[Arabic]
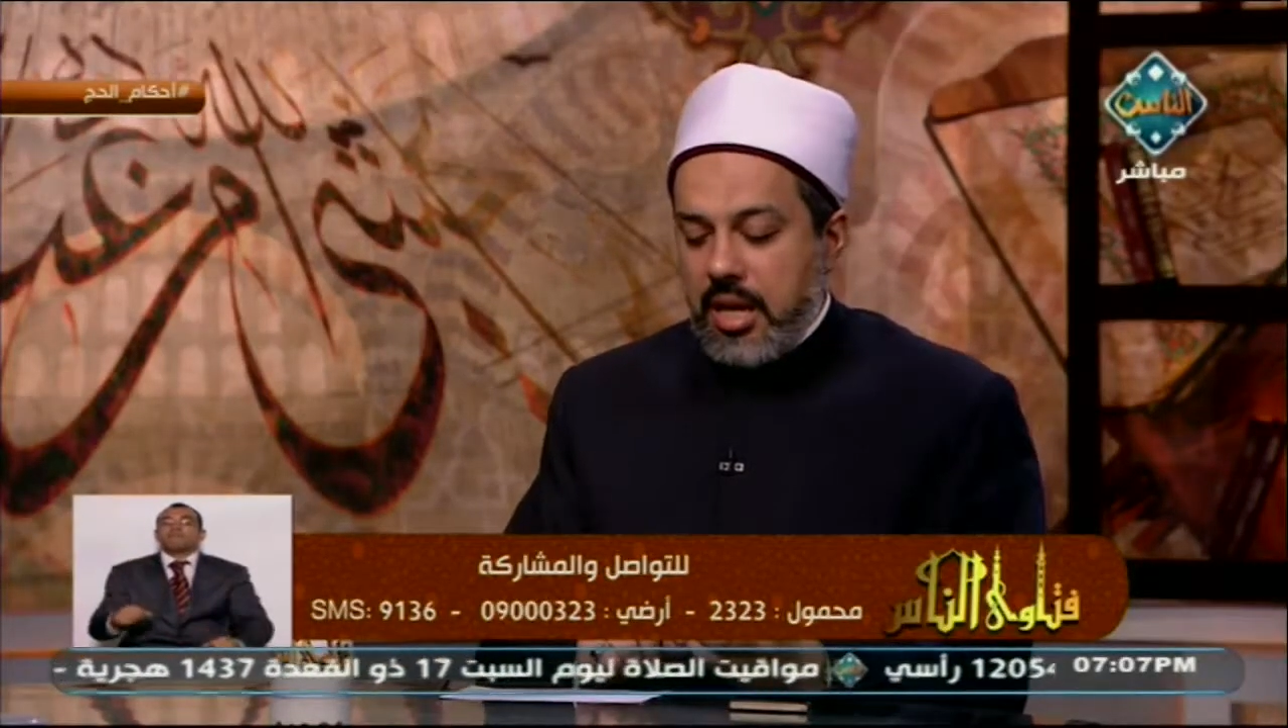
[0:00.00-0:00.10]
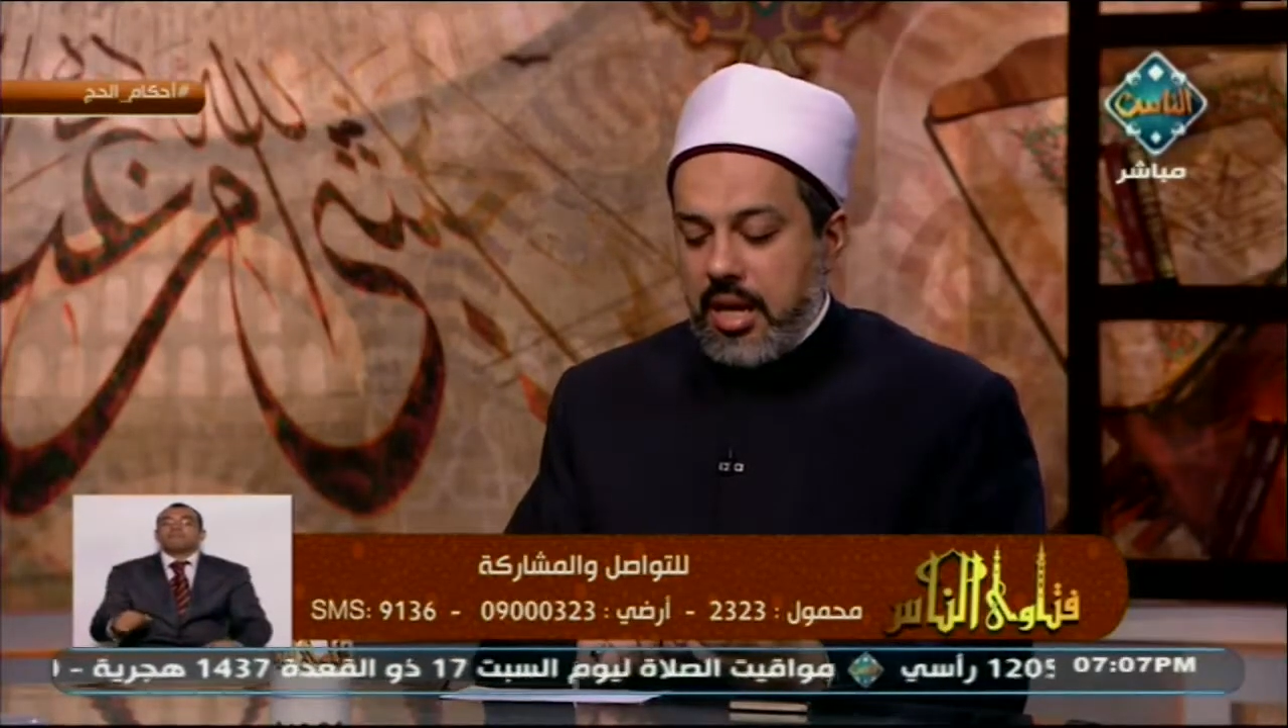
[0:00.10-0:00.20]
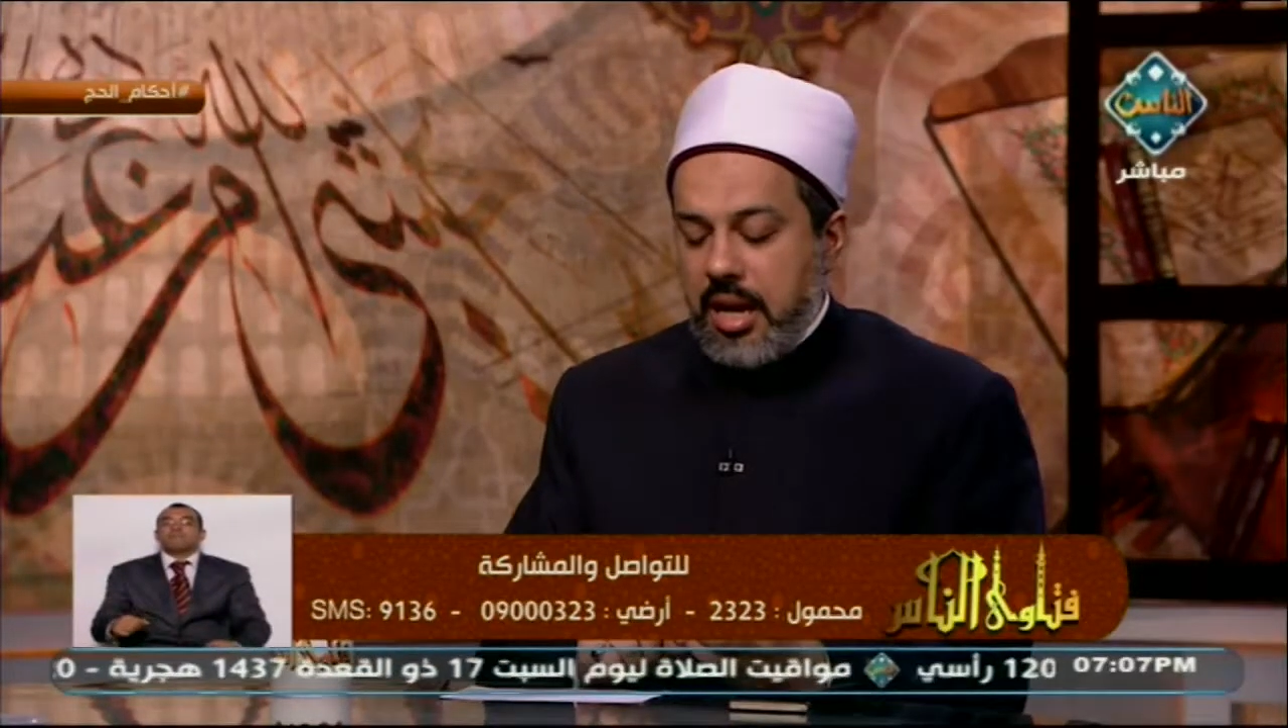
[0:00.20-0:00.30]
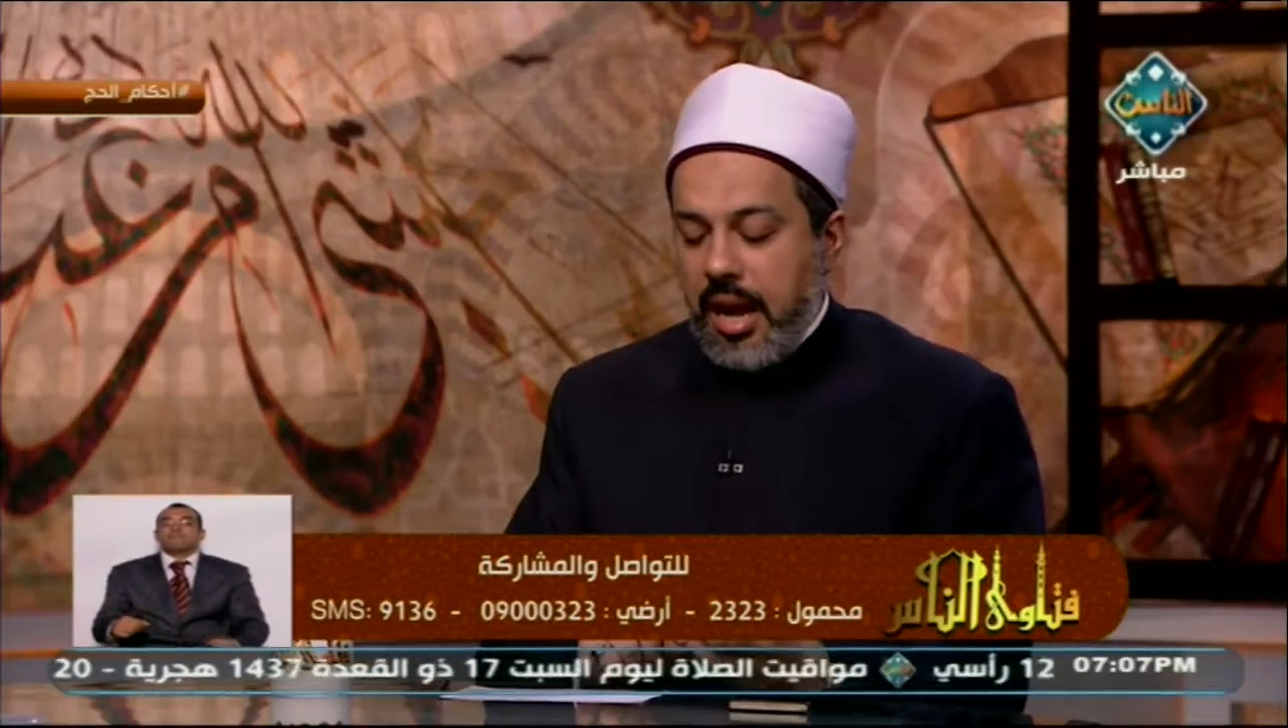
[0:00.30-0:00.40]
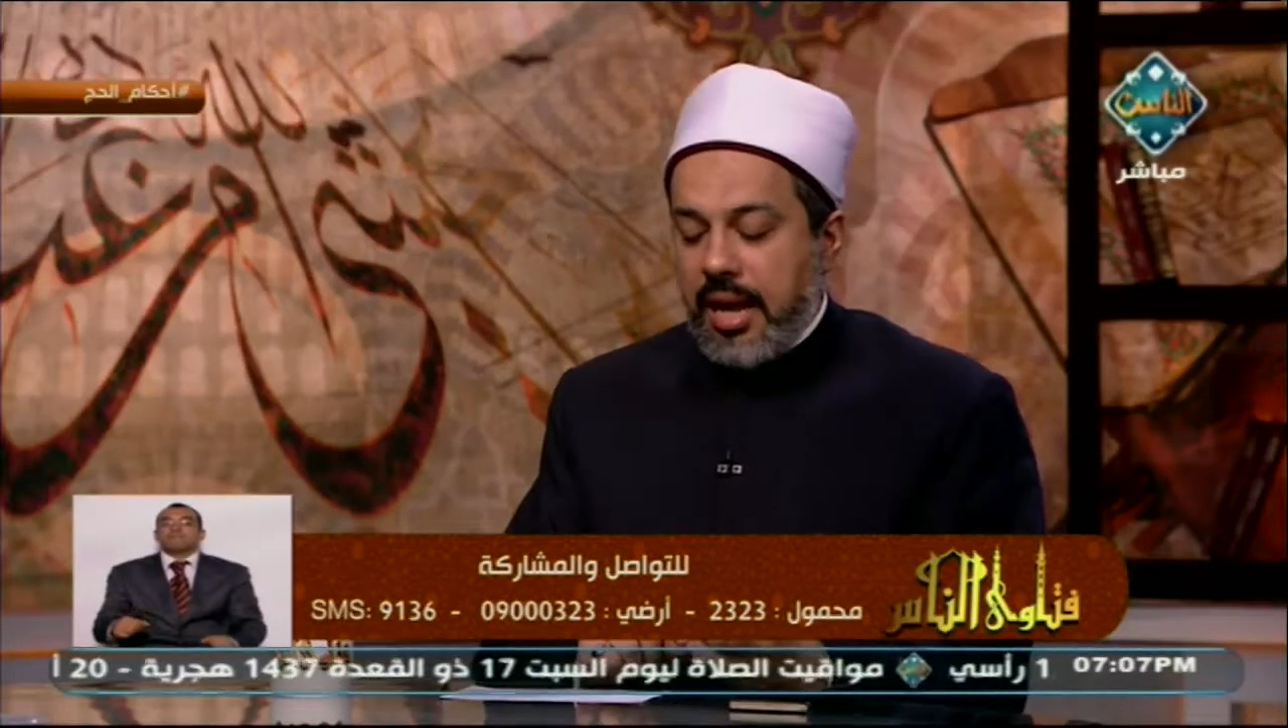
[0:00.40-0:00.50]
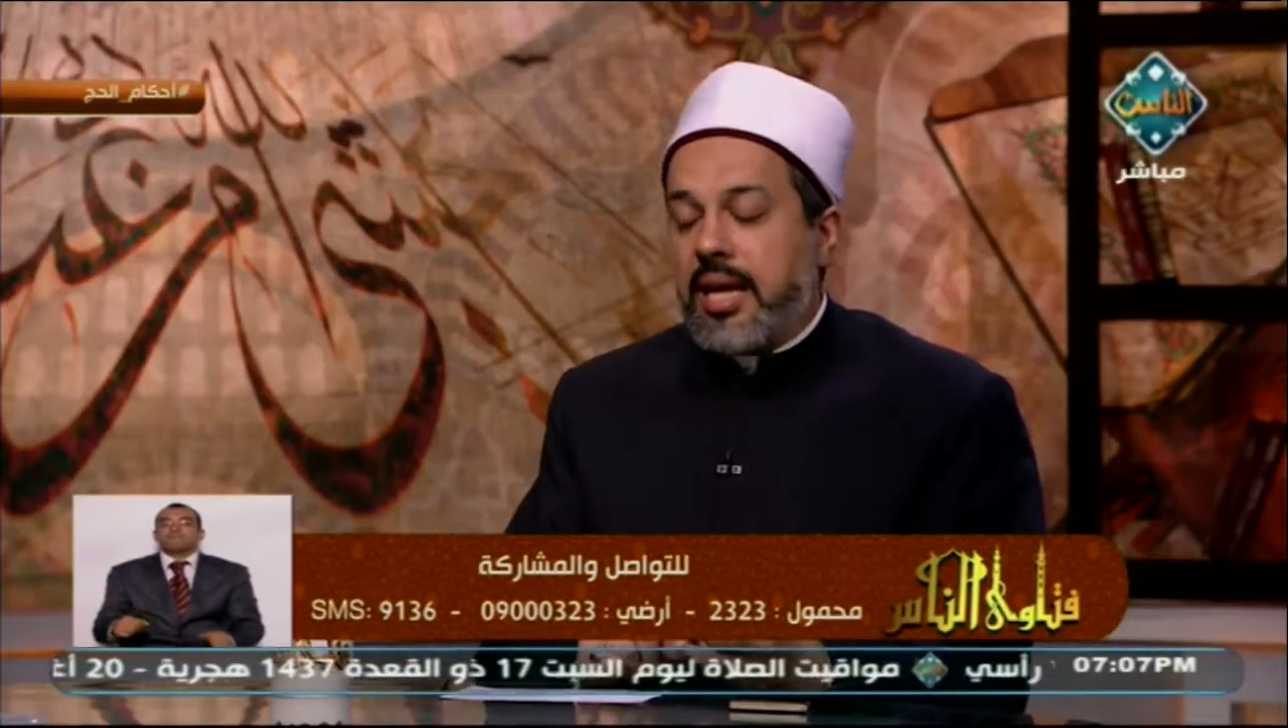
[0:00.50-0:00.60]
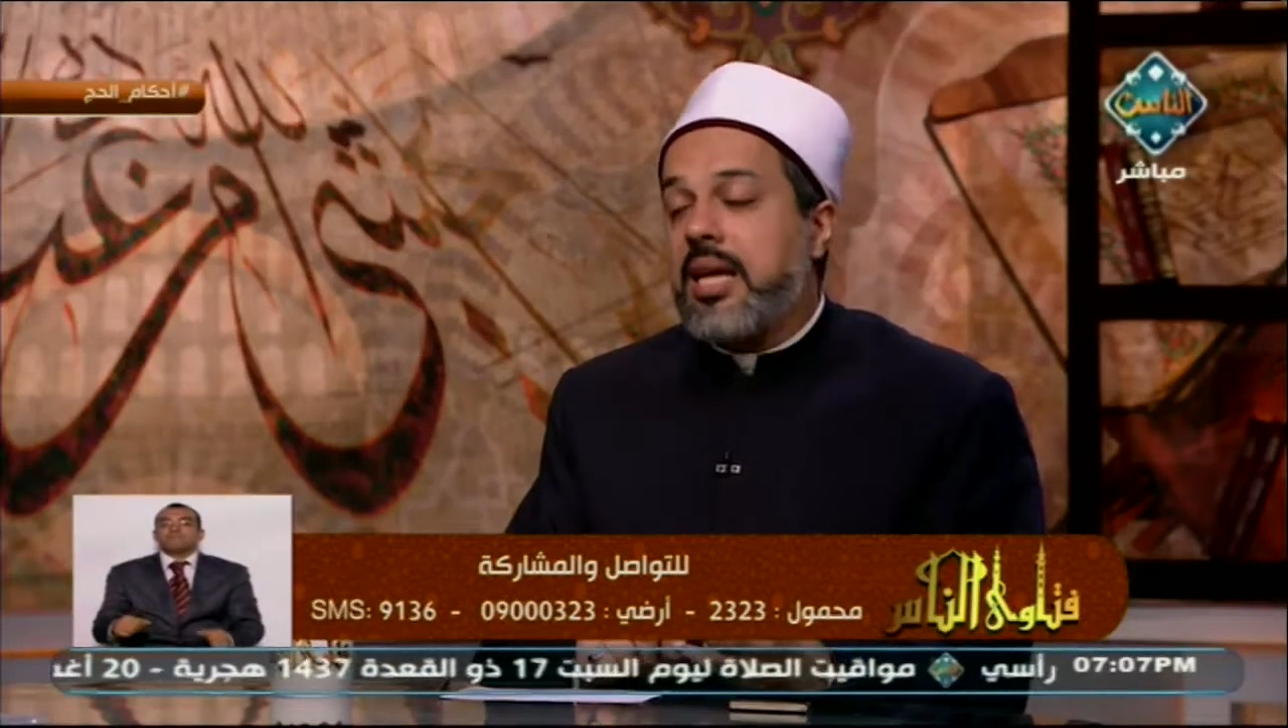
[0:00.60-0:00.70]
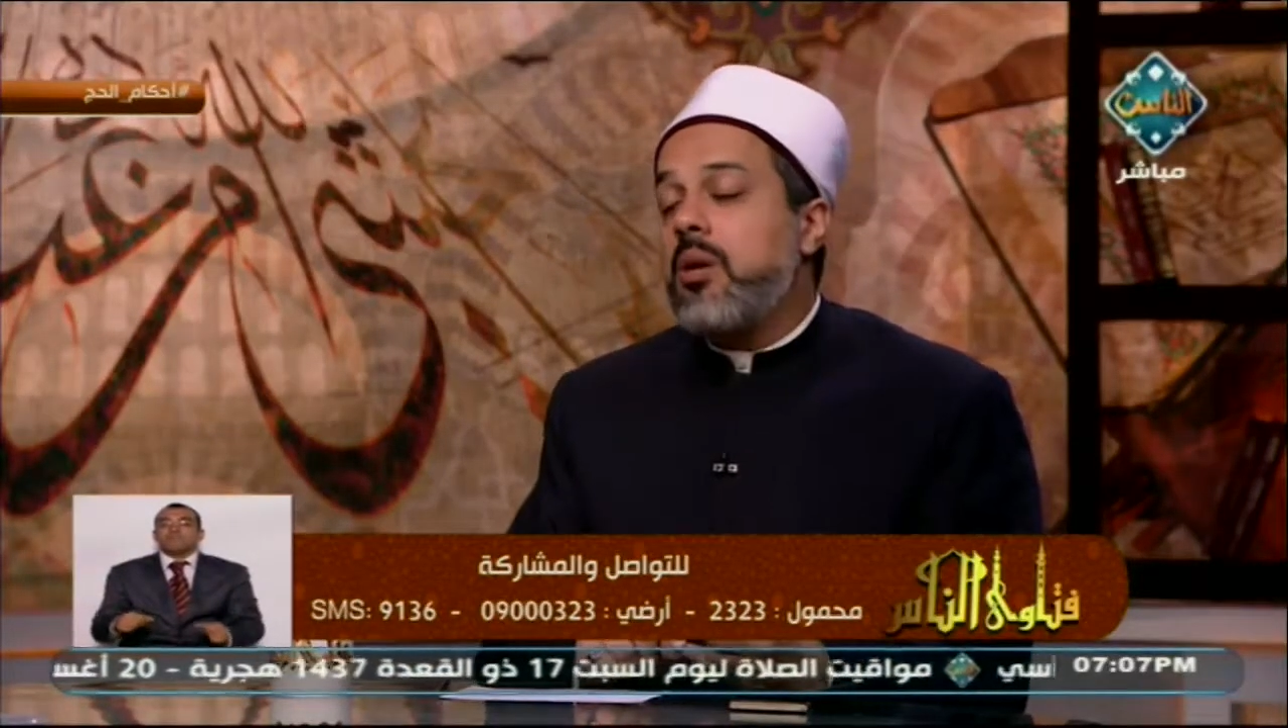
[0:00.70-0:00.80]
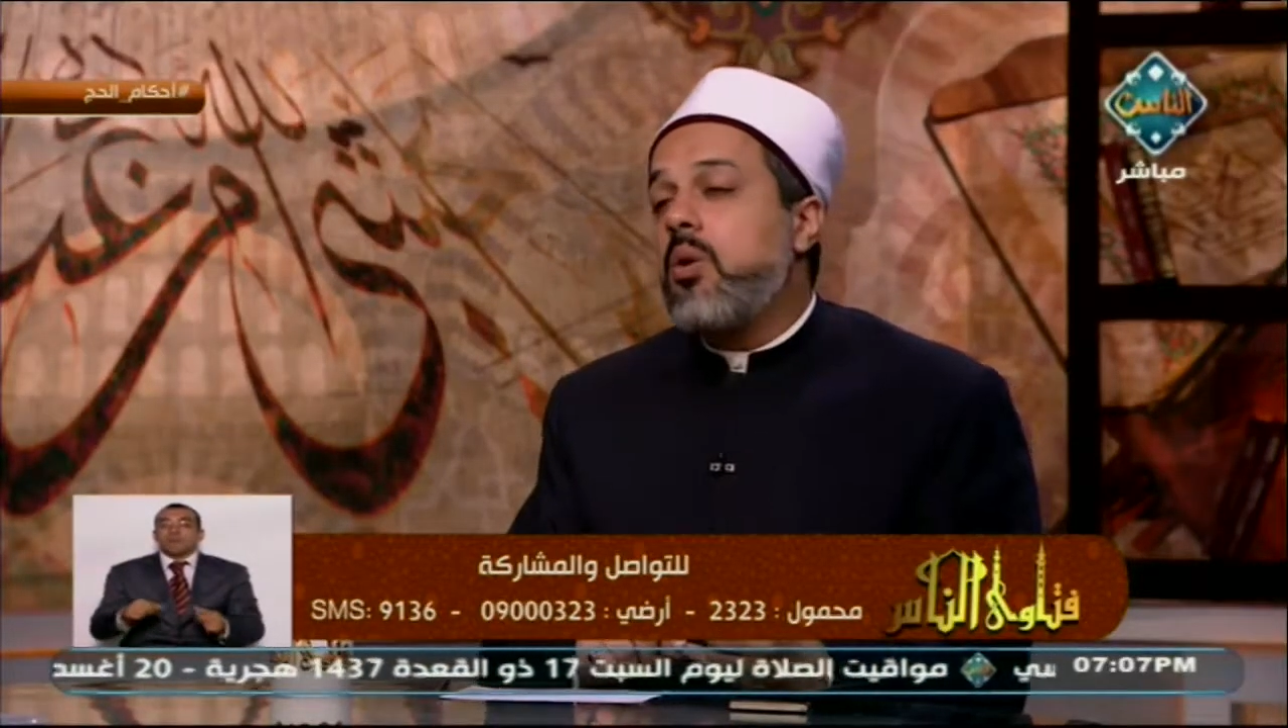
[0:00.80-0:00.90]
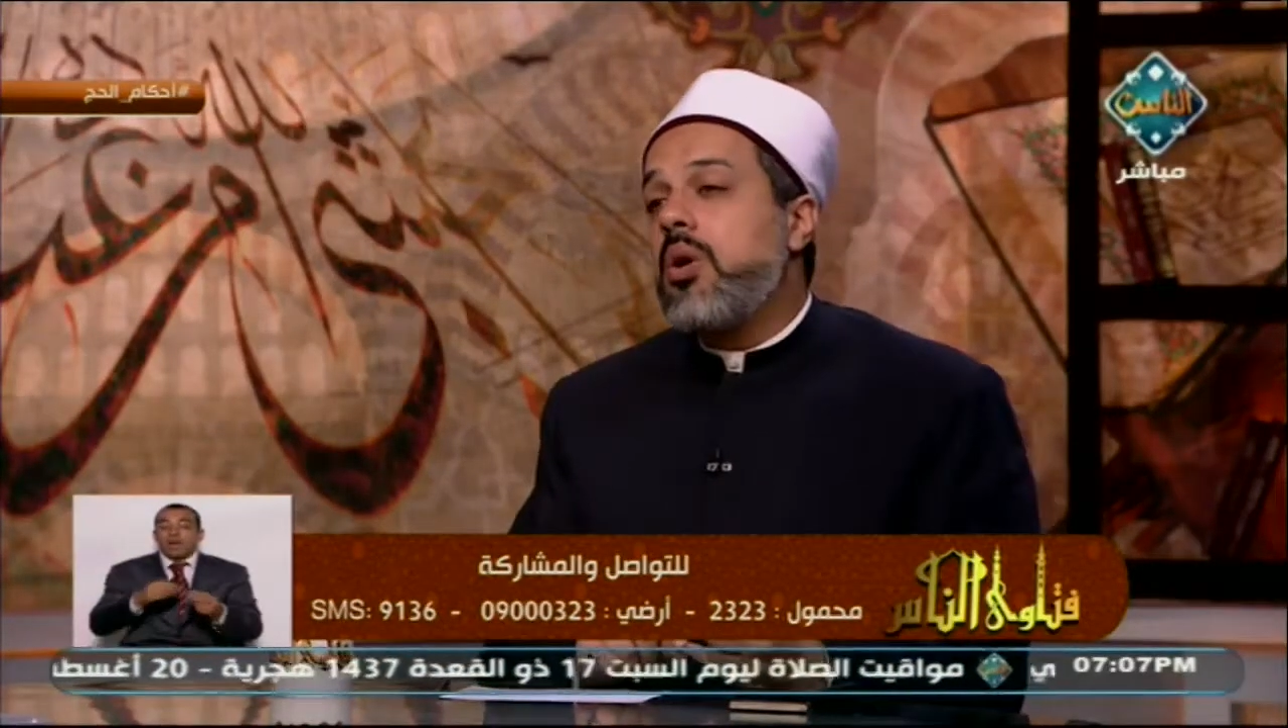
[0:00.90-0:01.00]
الحج
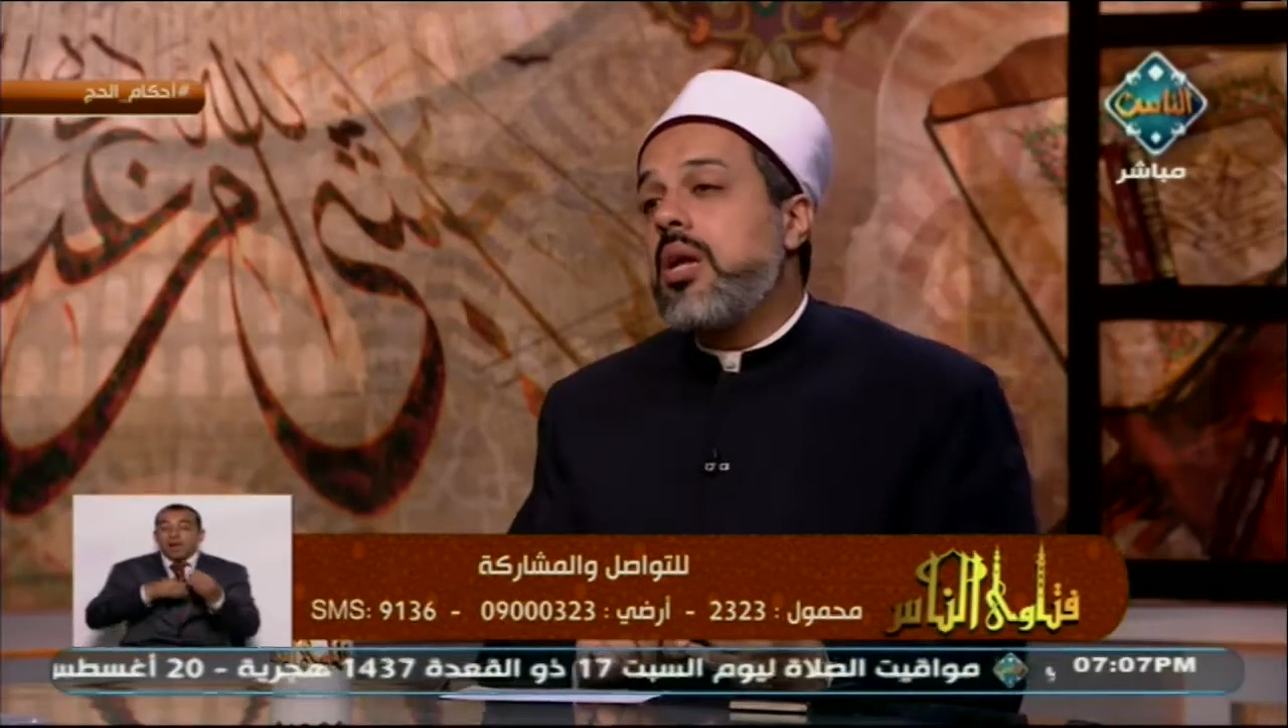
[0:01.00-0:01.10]
اللي هو